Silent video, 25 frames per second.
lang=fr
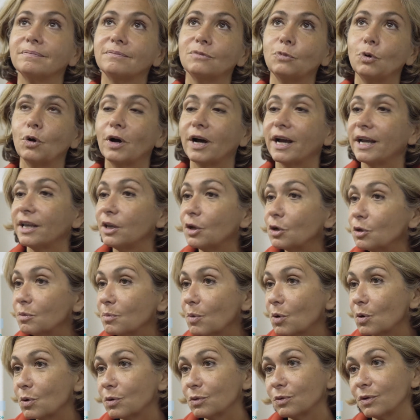le
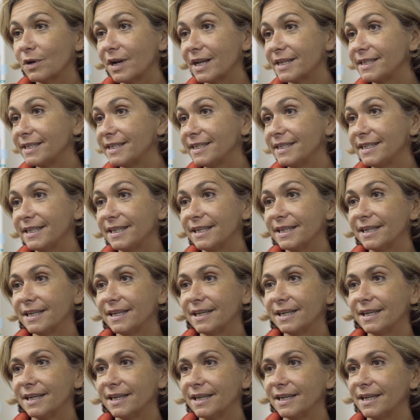rayonnement de la
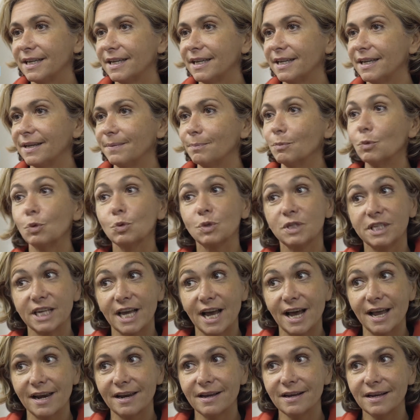cité est
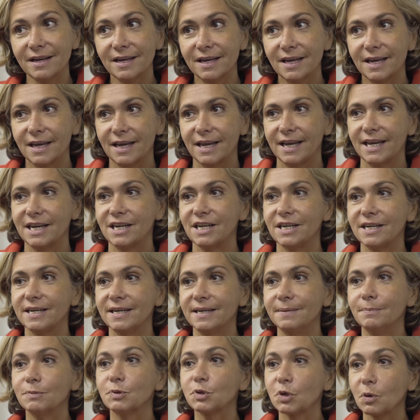mondial
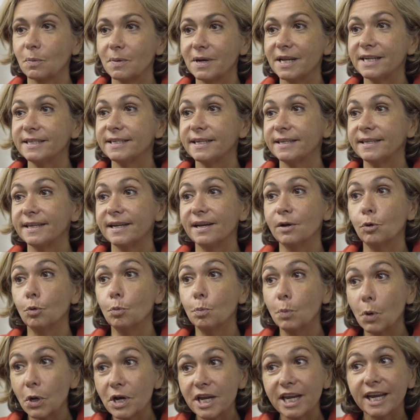et il me semblait que c'était
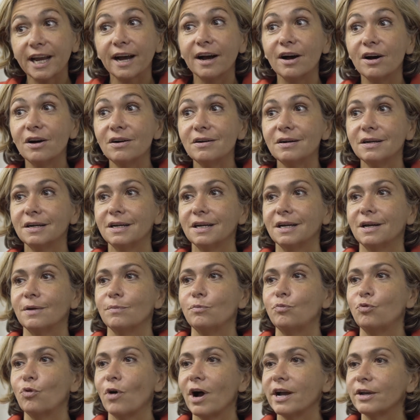le bon écrin
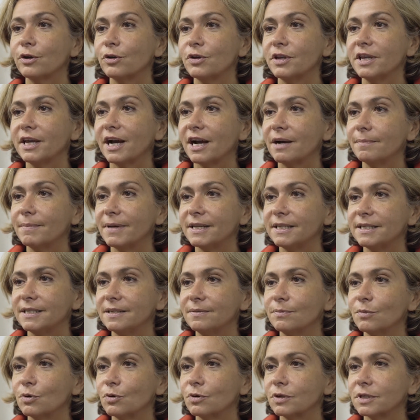pour accueillir un
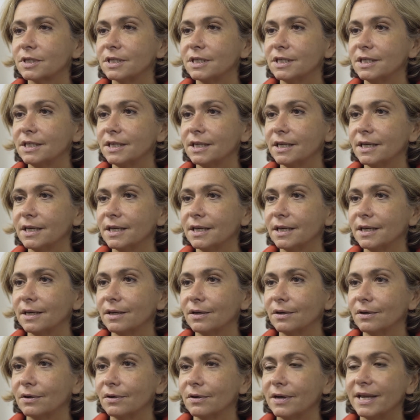bâtiment qui
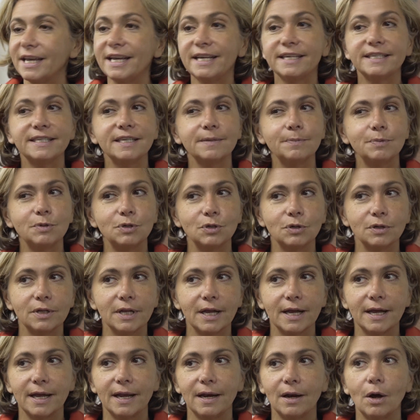est euh,
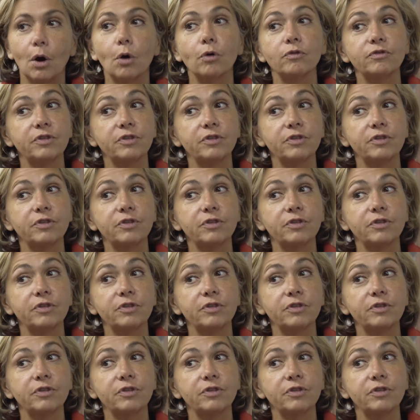exceptionnel